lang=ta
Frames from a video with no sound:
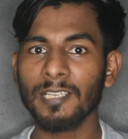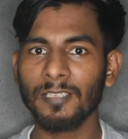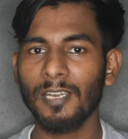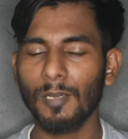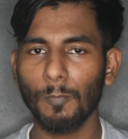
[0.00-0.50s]

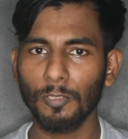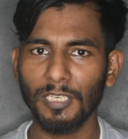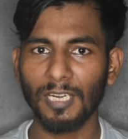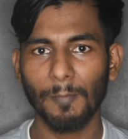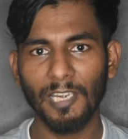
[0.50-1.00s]
டாஸ்க் இருக்க
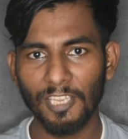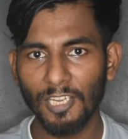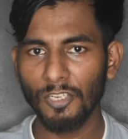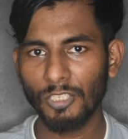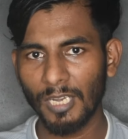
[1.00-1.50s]
போதுன்ற மாதிரி
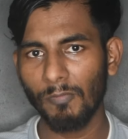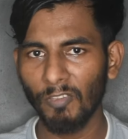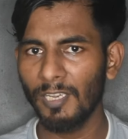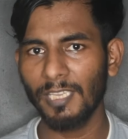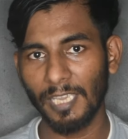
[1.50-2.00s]
இனிஷியல்
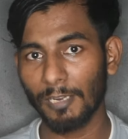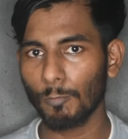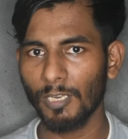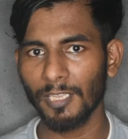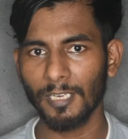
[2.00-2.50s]
ஃபீலிங்
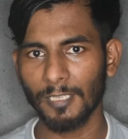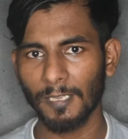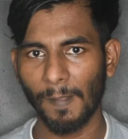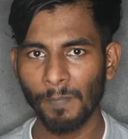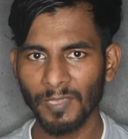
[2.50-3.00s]
எனக்குள்ளே
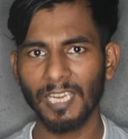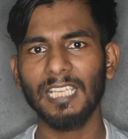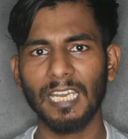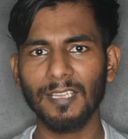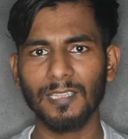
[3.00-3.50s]
இருக்குதுங்க
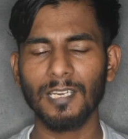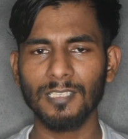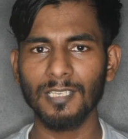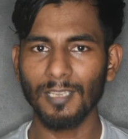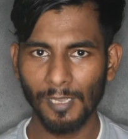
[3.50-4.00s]
ஏன்னா எனக்கு
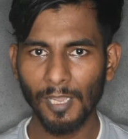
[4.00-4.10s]
தெரிஞ்சு